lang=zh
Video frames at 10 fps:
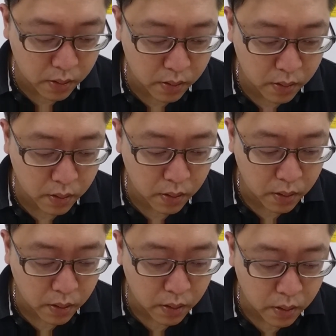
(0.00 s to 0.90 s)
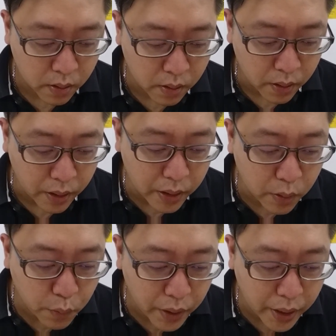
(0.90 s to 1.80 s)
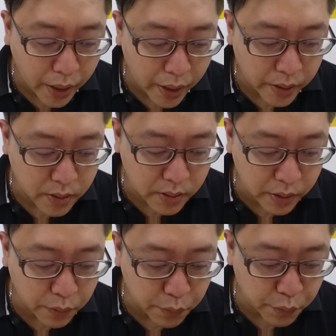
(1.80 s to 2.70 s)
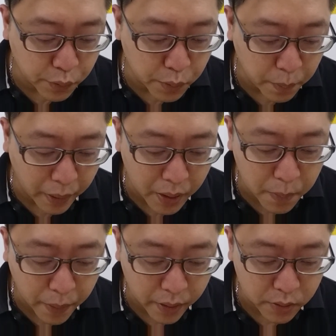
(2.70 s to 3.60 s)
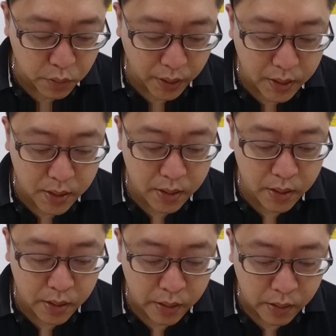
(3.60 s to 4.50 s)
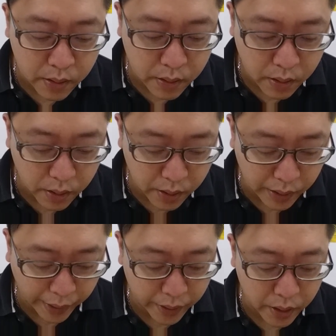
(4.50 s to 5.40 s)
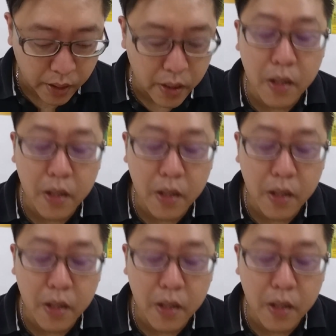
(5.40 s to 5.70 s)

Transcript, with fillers: “因为爱，幸福美满随之而来”。